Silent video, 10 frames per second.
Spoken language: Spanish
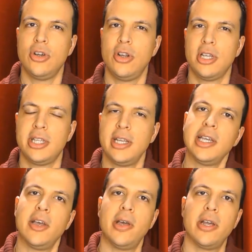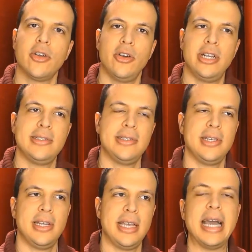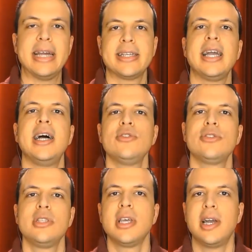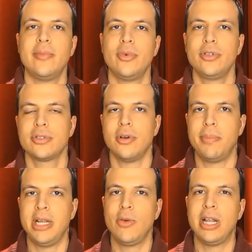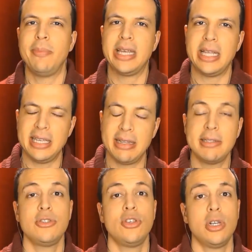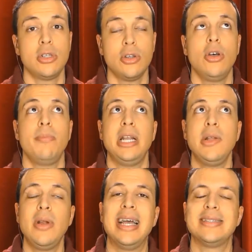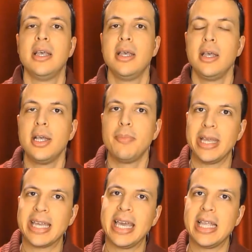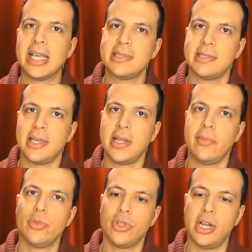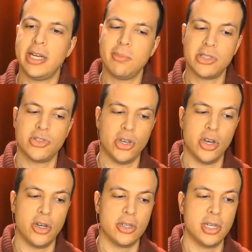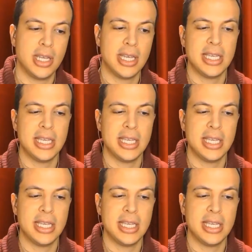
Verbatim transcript: yo en lo que tienen que ver con el cine art house, digamos, con películas pequeñitas y sobre todo películas pequeñas en el mundo de la animación